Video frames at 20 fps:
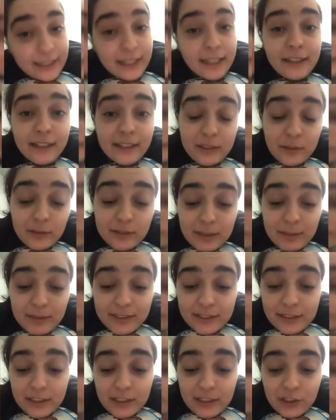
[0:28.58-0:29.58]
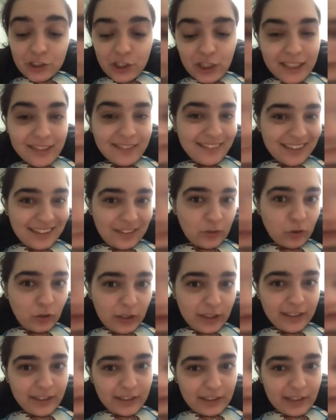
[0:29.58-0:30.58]
che dire di questa partita? Ce n'è tanto
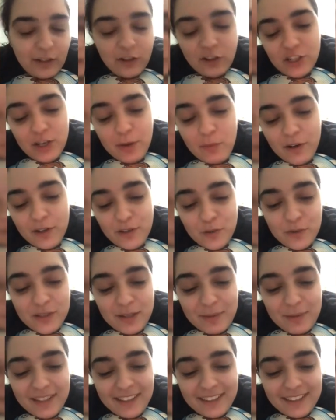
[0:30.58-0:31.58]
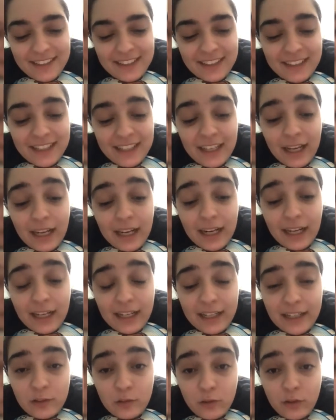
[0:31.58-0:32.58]
da dire, ecco diciamo anche su questa partita,
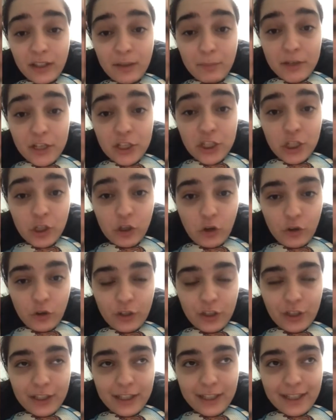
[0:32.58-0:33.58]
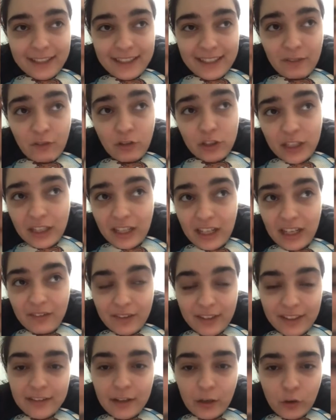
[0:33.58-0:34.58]
l'allenatore del Brescia è Corini, che devo dire la
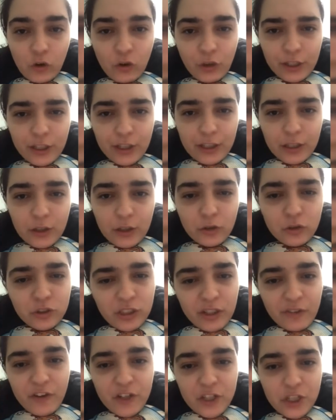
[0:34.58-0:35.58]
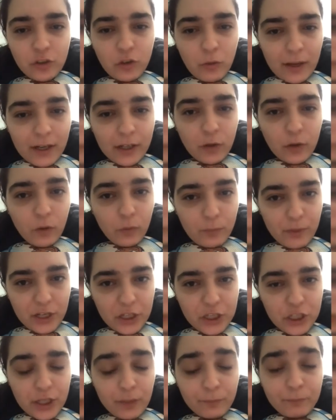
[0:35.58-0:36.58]
verità, Corini non sta facendo male col
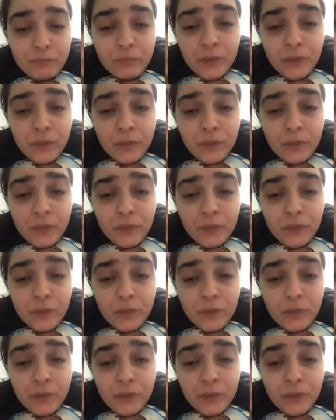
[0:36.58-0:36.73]
Brescia.